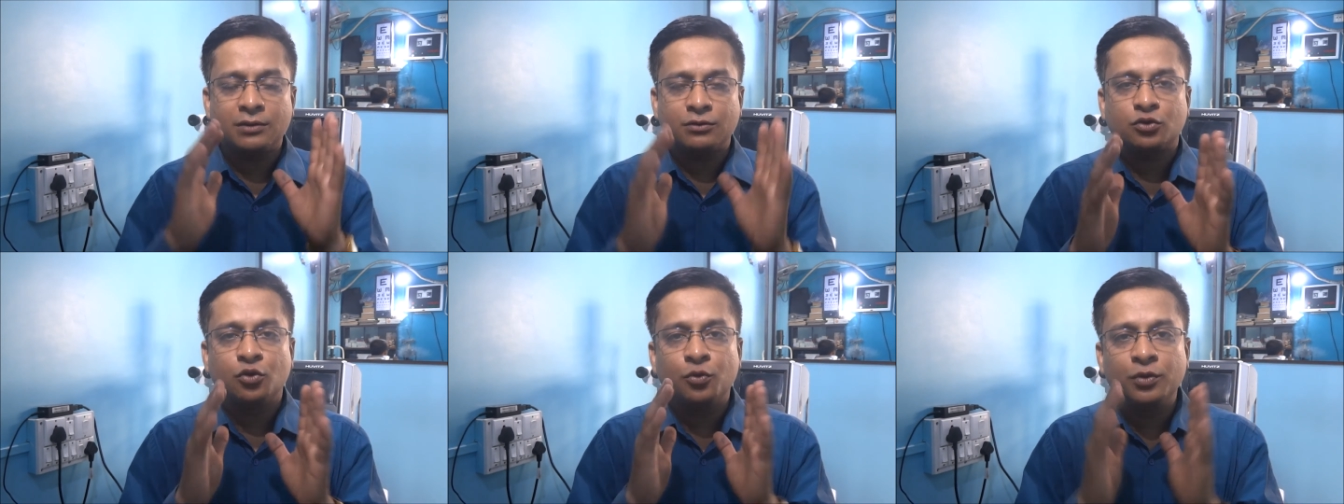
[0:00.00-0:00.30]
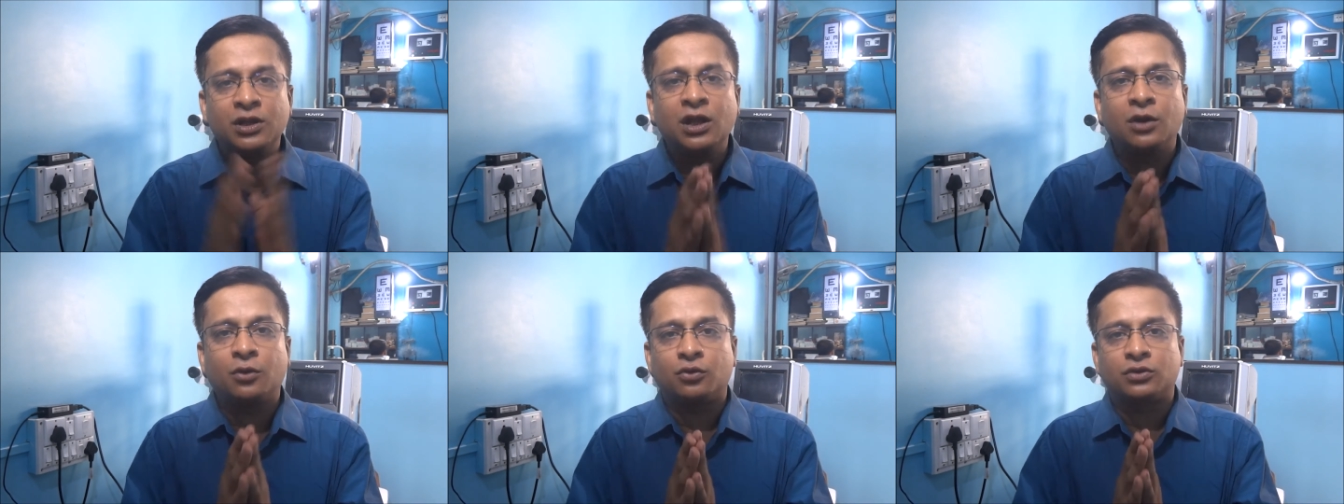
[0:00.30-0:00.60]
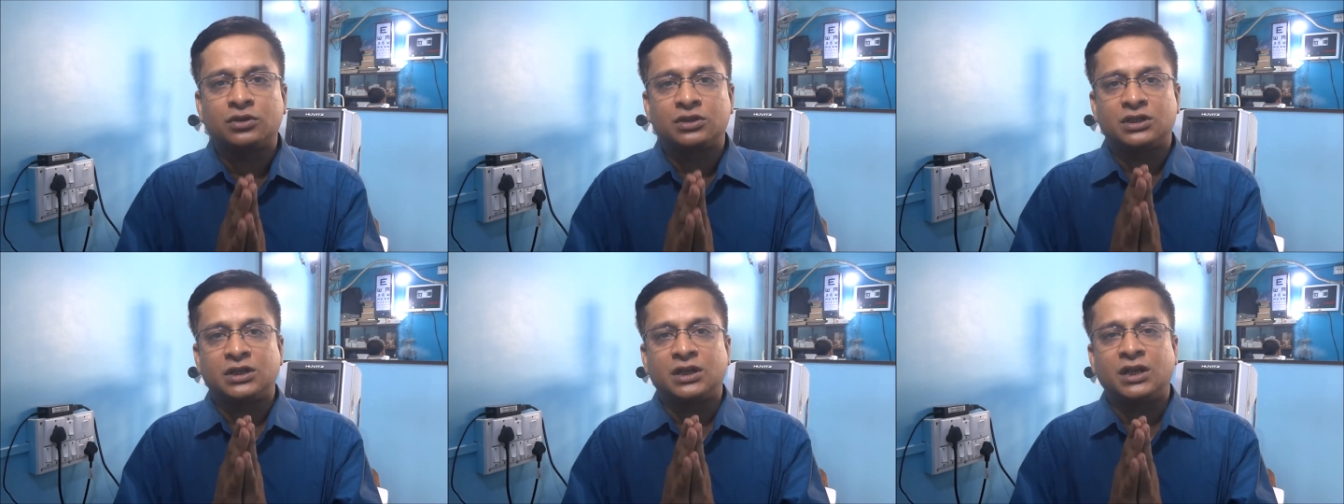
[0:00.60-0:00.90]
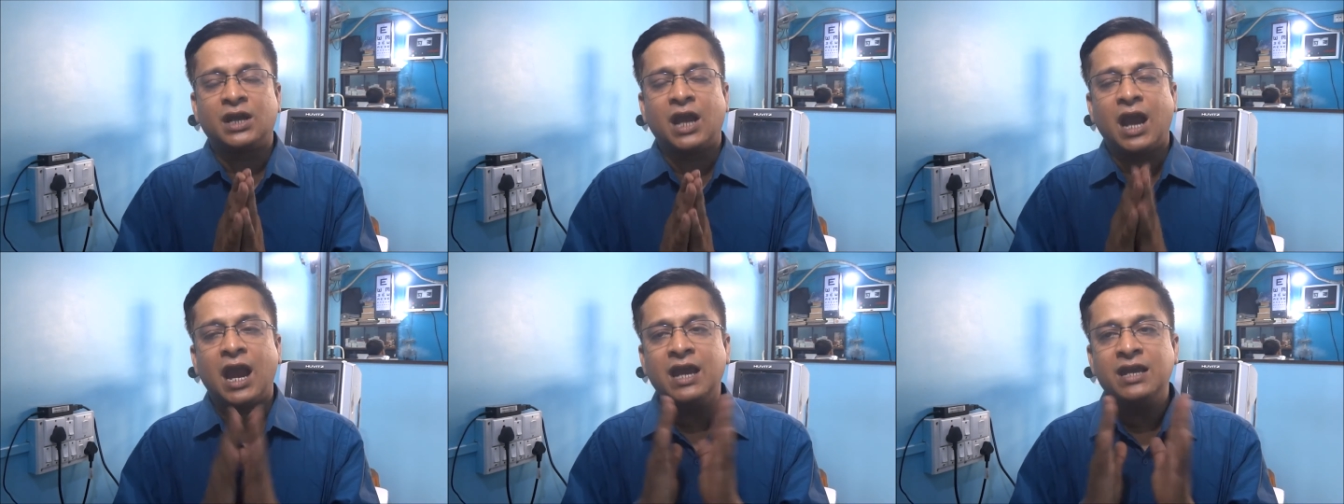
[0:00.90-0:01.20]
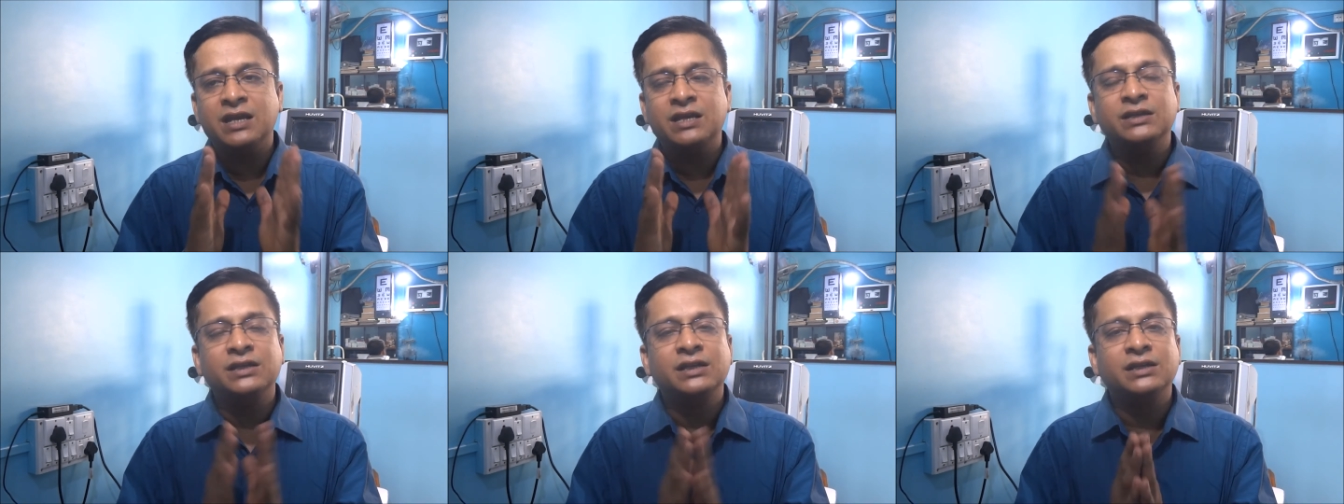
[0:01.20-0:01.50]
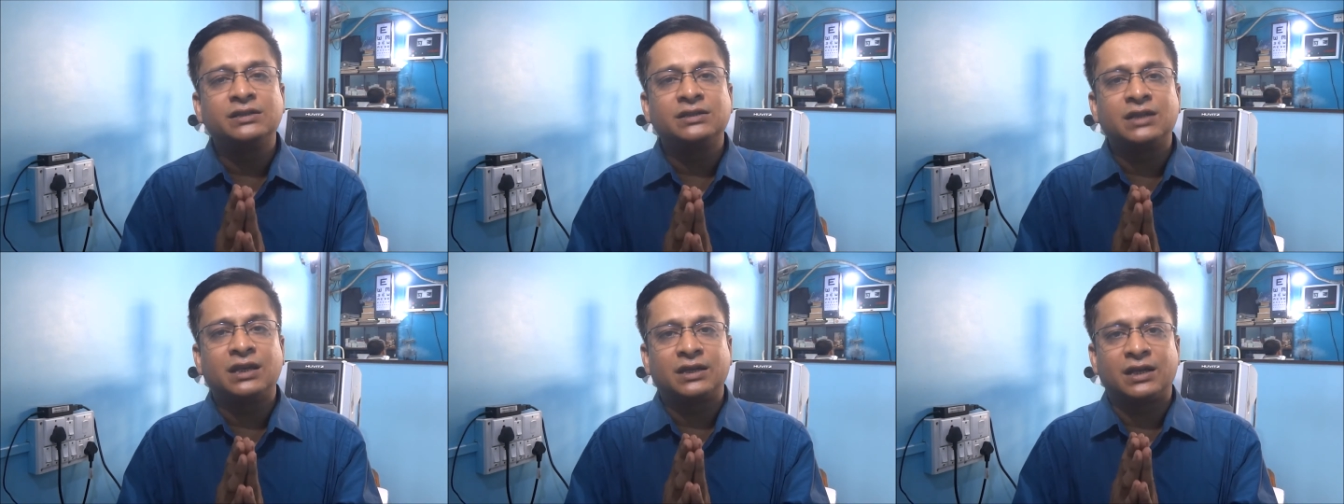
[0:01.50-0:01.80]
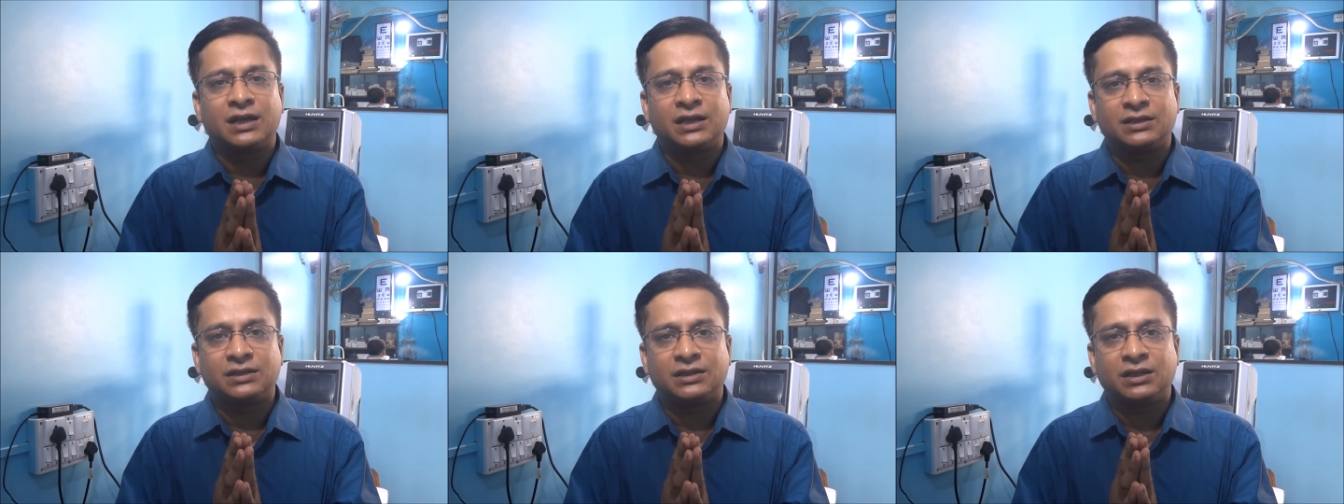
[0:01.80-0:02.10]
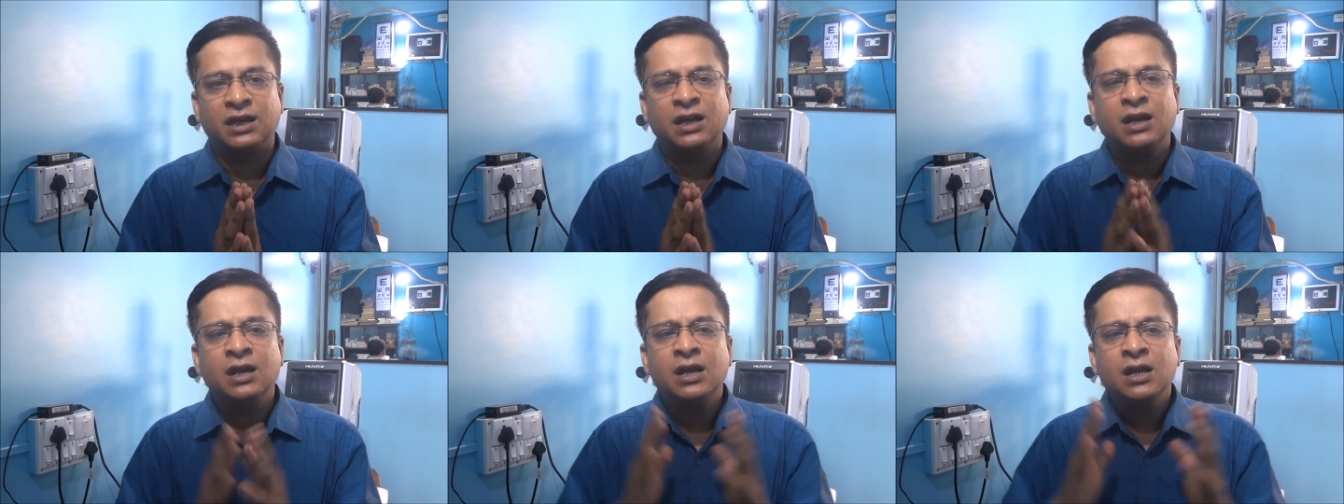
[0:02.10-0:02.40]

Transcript: সুবিধা হচ্ছে এই ডিজিজটার ক্ষেত্রে